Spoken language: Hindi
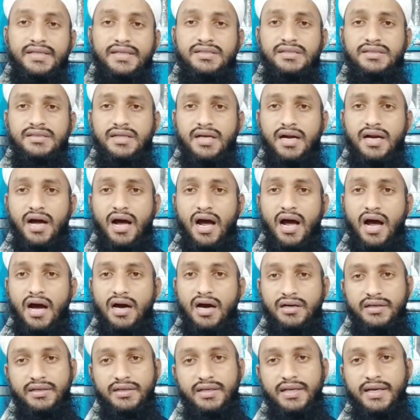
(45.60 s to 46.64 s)
इसी तरह
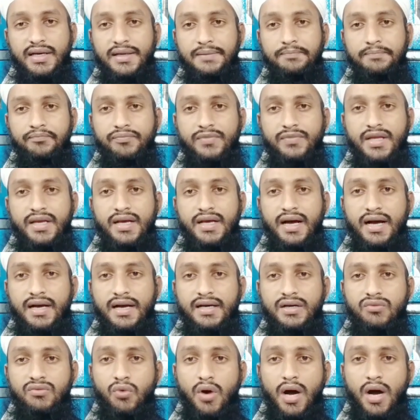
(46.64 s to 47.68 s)
आकिल है
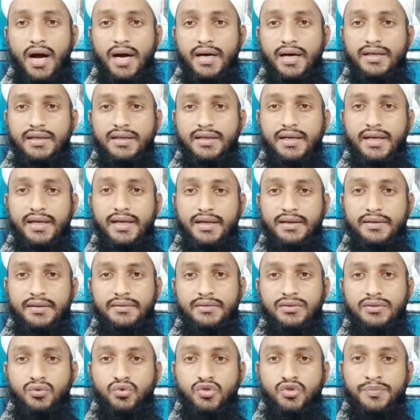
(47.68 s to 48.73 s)
अगर वो आकिल है
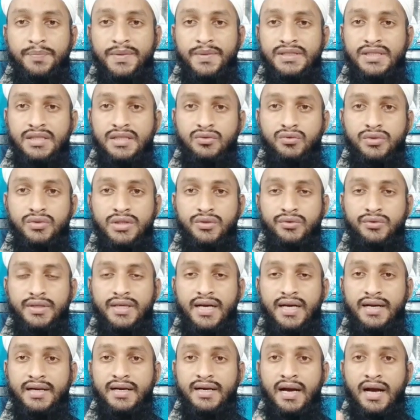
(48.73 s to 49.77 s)
उस पर ज़रूरी
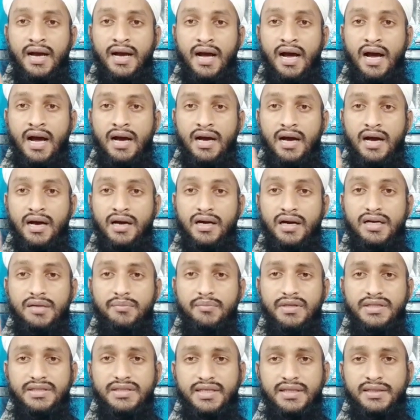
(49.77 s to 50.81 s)
होगी अगर
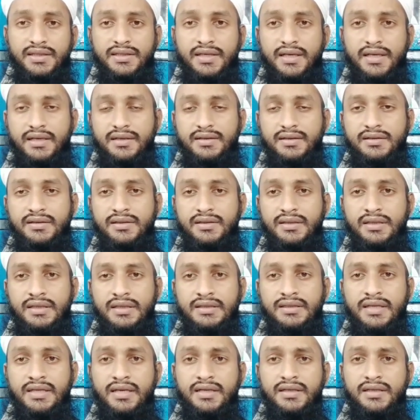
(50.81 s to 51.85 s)
अक्लमंद नहीं है
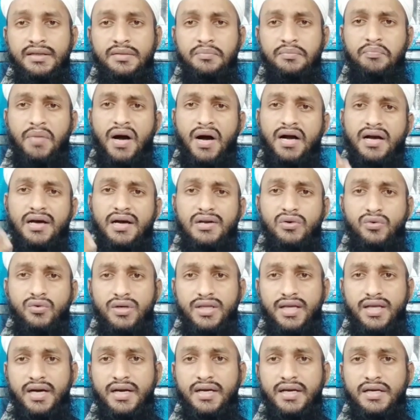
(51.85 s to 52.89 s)
यानी पागल हो
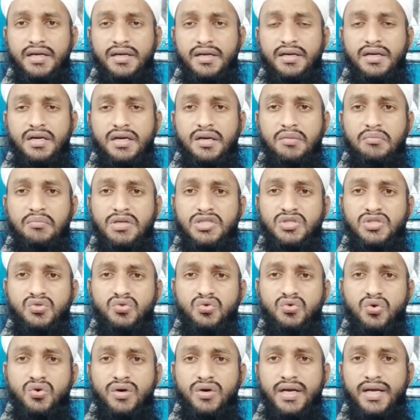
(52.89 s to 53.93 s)
गया है
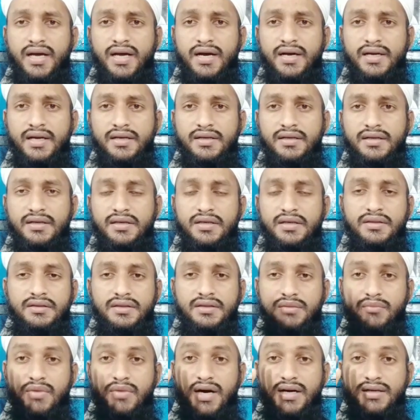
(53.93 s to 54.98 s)
मजनू हो गया है
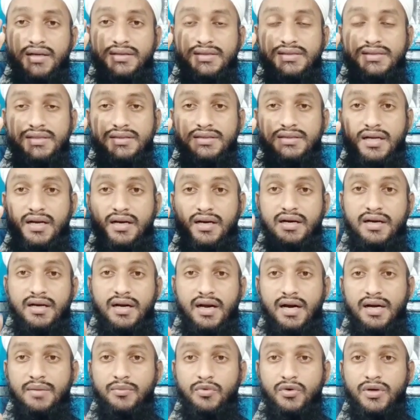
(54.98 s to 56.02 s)
दिमाग किसी तरह
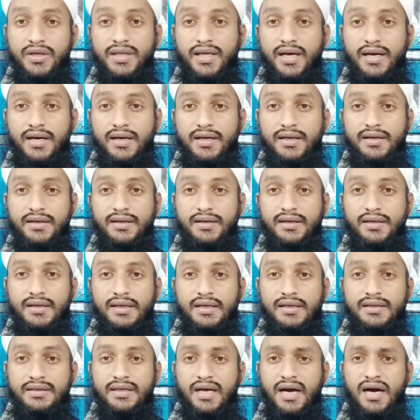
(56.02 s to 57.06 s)
ख़राब हो गया है
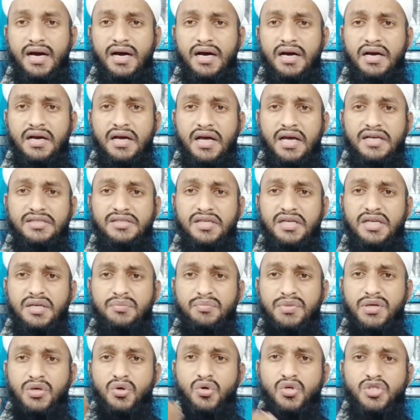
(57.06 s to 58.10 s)
या ऐसे ही
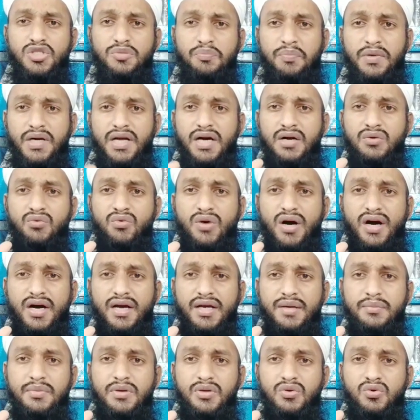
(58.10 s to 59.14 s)
बेहोश पड़ा हुआ
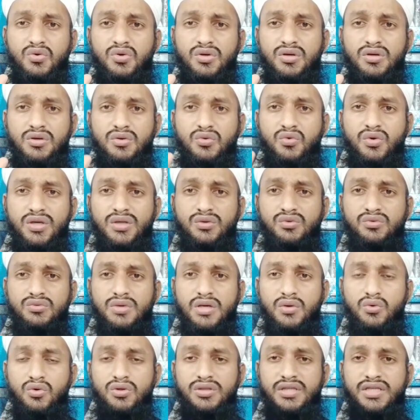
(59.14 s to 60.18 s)
है बिल्कुल कोई
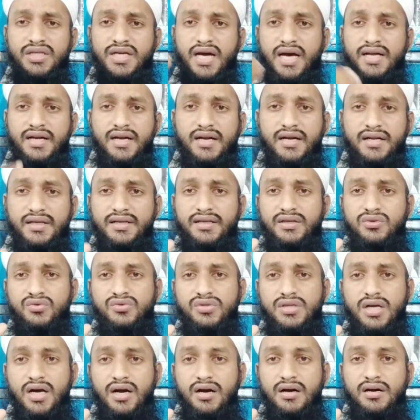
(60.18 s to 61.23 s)
ठिकाना नहीं है
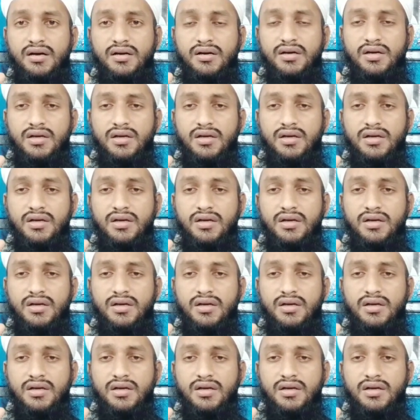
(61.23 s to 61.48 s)
उसका